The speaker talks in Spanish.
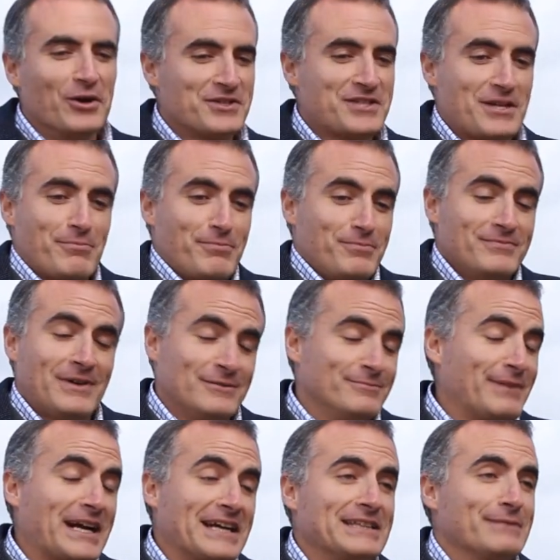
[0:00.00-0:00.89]
Luego
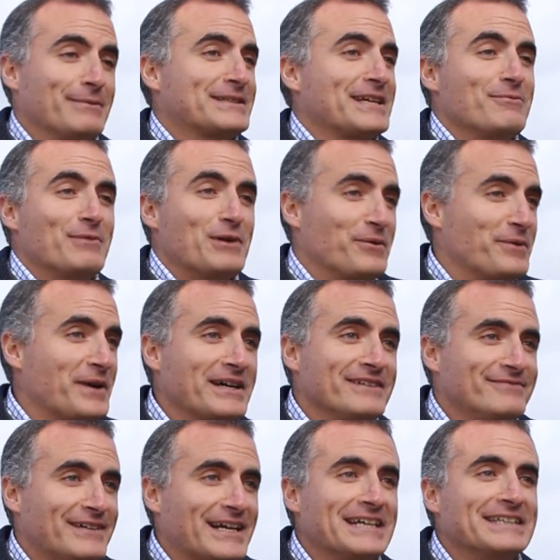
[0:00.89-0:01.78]
me encanta pasármelo
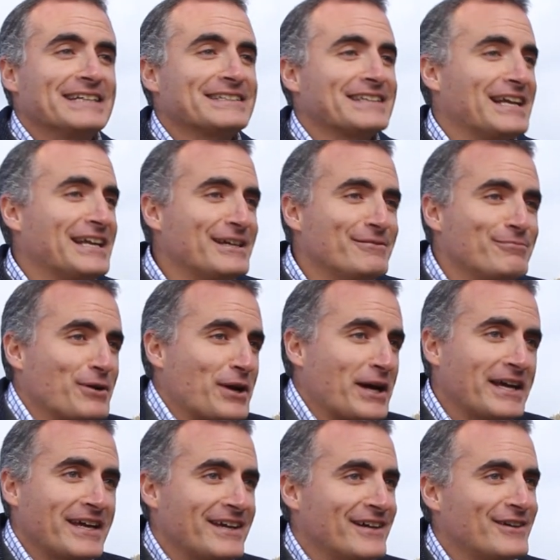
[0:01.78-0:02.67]
bien, me encanta salir
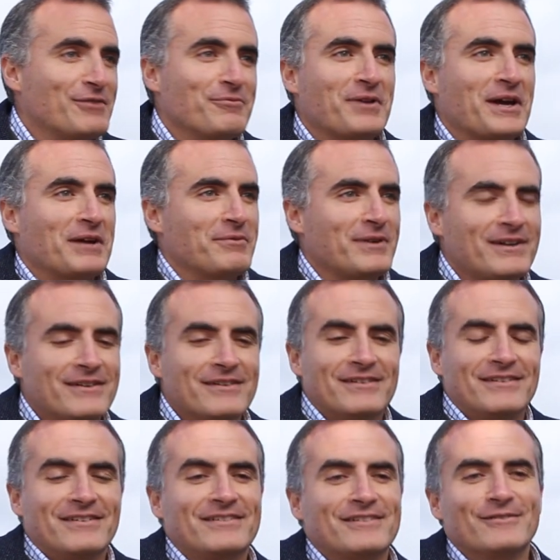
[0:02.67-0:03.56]
por ahí con mis
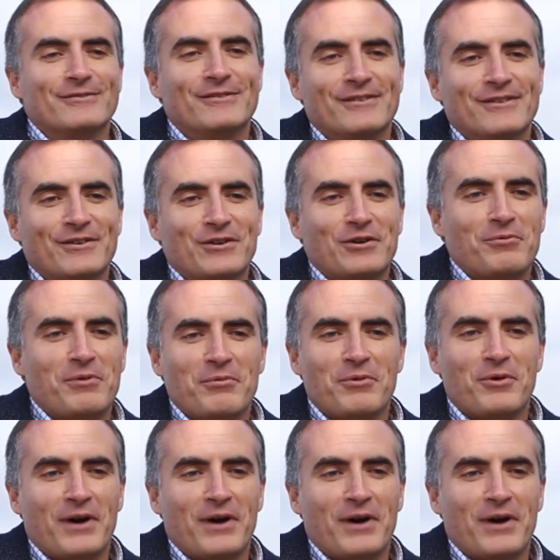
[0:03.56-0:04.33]
amigos, con, mi